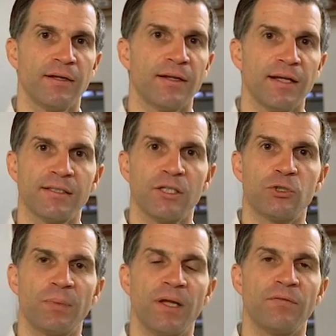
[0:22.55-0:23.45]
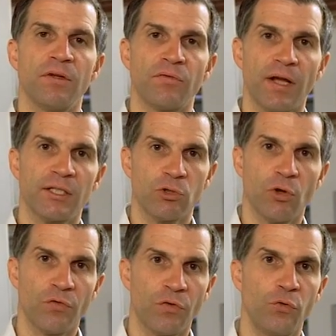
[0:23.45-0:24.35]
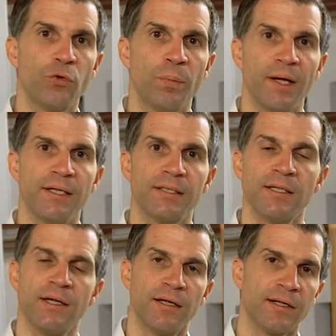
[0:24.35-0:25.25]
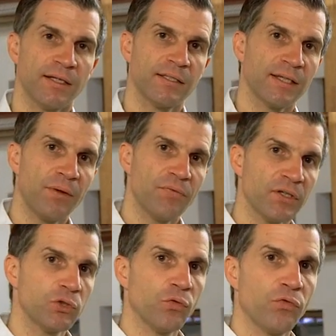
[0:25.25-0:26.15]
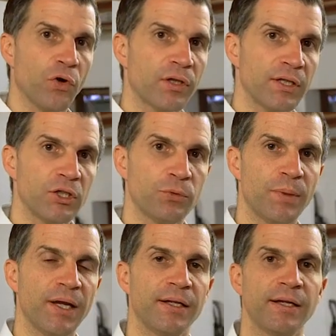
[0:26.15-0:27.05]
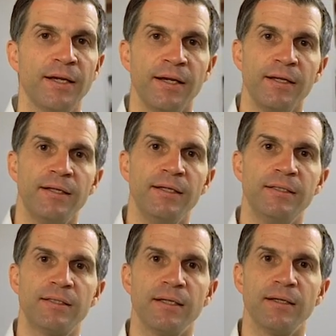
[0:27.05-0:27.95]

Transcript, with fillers: dass entsprechend, wenn freies Chlor verfügbar ist, dass es einfach sofort entsprechend diese